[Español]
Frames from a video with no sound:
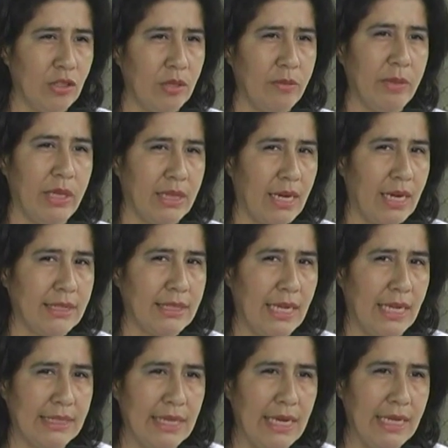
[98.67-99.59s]
Entonces mientras
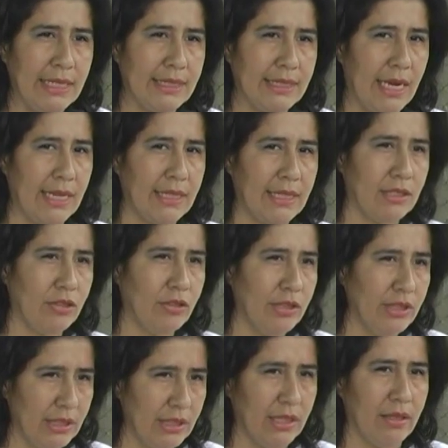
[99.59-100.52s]
se hacen las
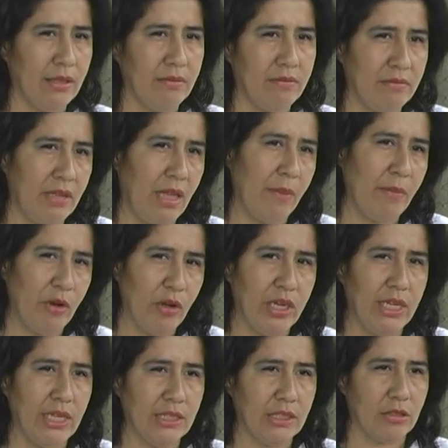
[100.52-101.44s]
instalaciones eh, damos
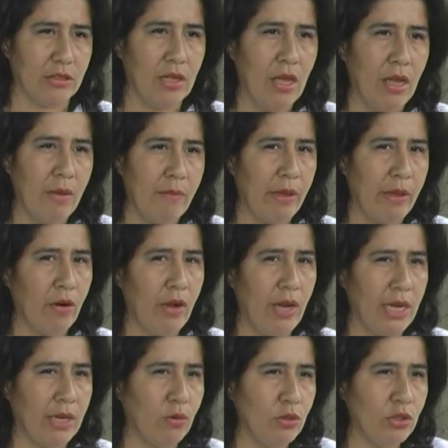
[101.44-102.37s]
inicio.
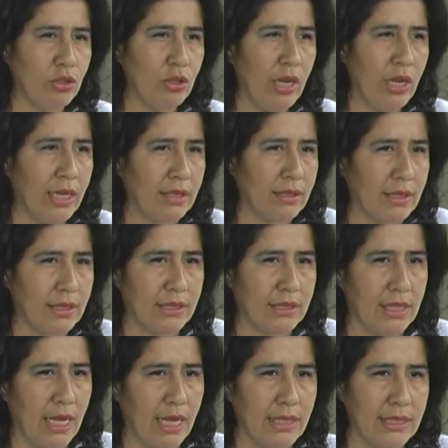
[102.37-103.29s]
Pero el curso de
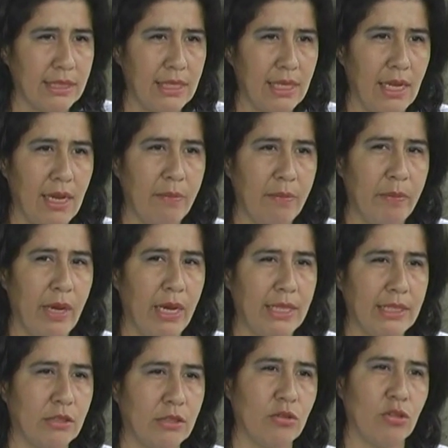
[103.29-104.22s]
electricidad sí, el,
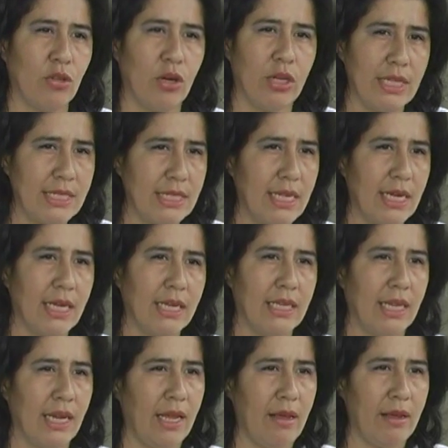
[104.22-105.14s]
instructor del SENA
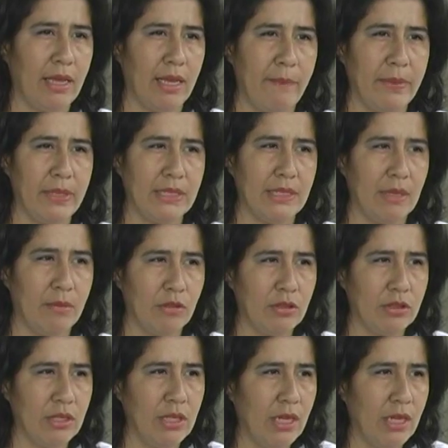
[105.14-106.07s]
quiere que
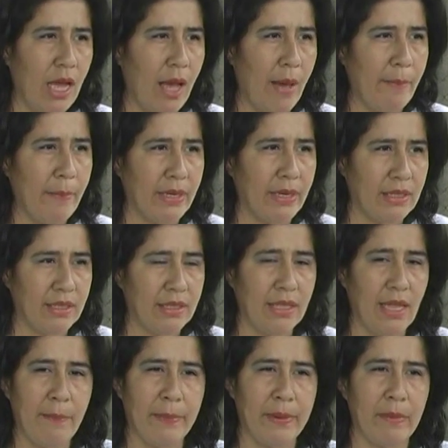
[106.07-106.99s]
empecemos a
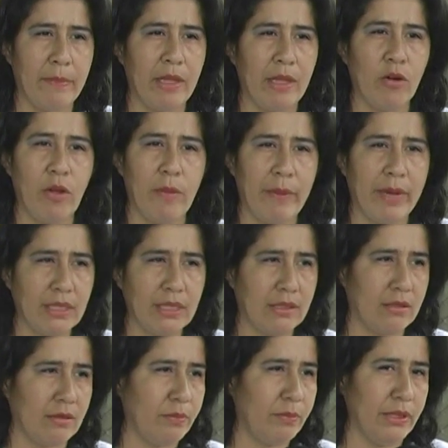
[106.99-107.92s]
partir del primero de
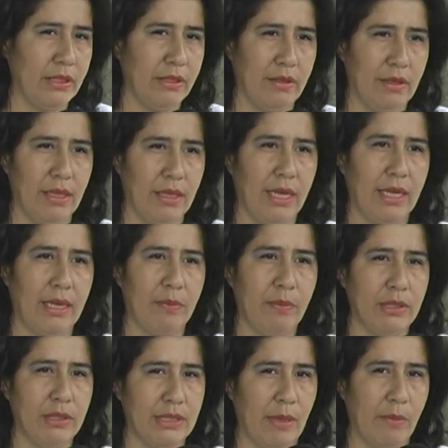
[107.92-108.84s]
marzo, pues de verdad
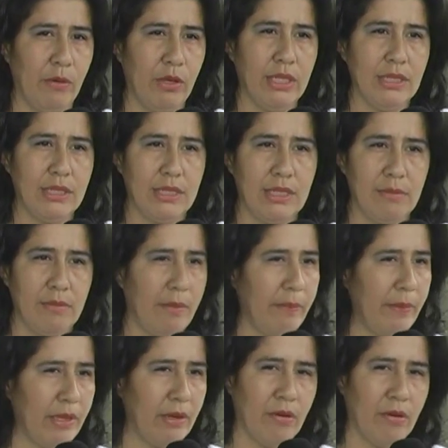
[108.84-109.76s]
que pues está muy
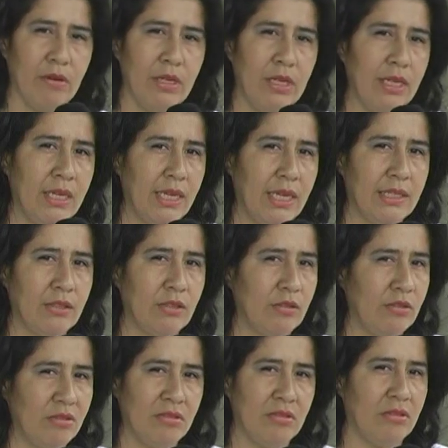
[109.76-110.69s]
encima, pero
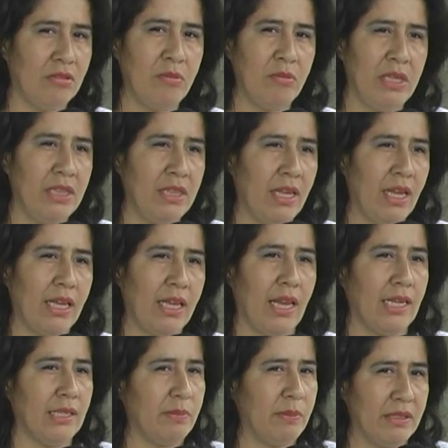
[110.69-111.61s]
eso no omite a
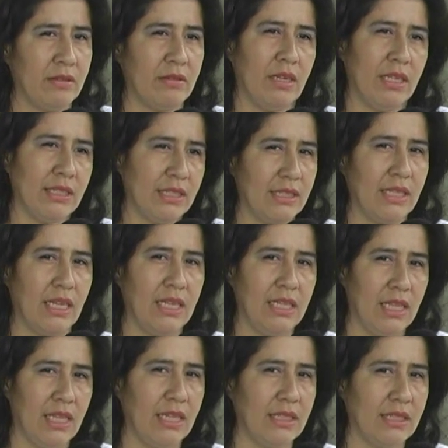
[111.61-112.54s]
que las personas que estén
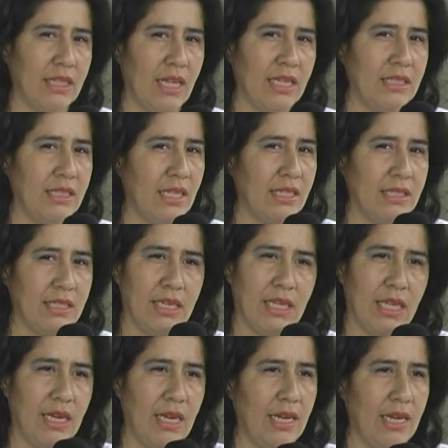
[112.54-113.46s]
interesadas se
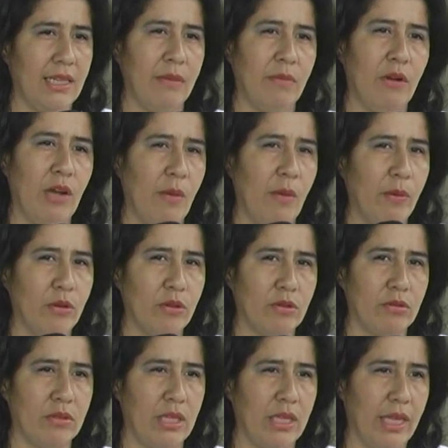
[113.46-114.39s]
acerquen y les demos la
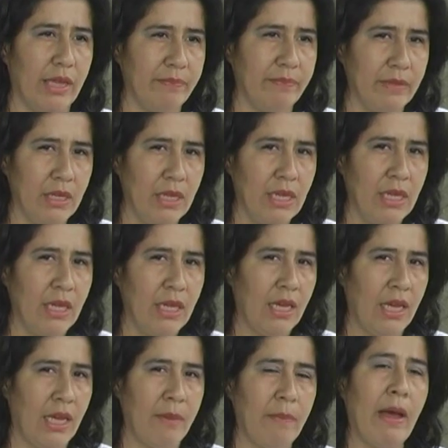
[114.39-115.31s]
oportunidad.
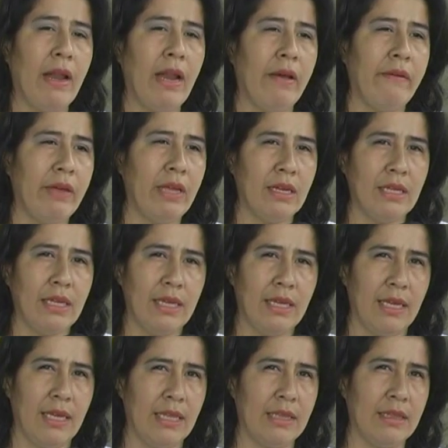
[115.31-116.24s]
Eh, van a ver
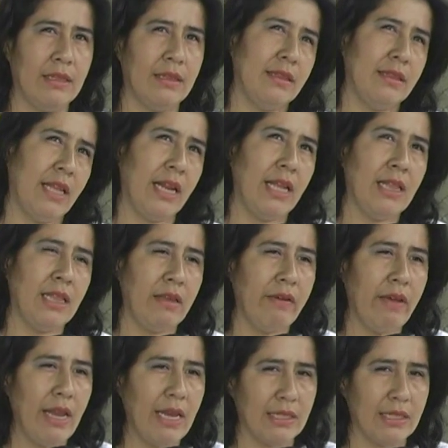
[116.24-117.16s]
tres
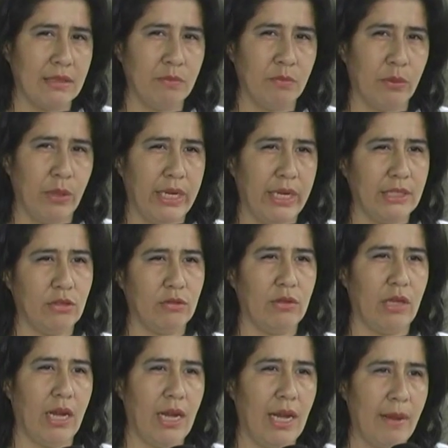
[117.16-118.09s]
niveles. Pueden
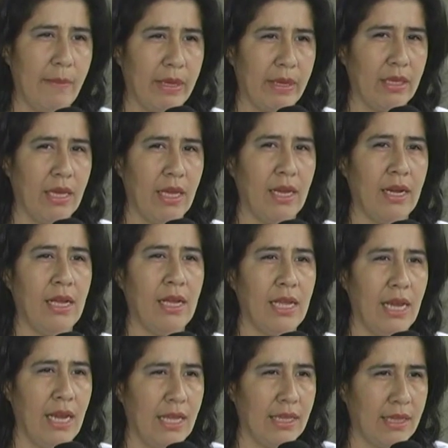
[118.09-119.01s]
estudiar en la mañana,
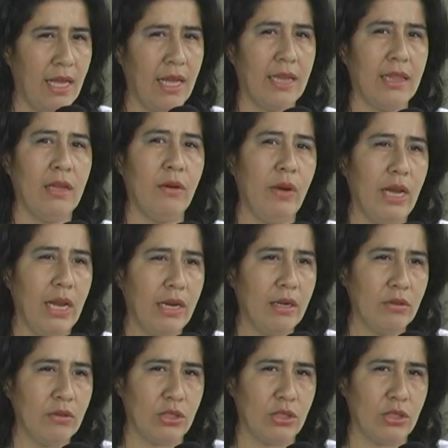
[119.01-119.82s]
en la tarde o en la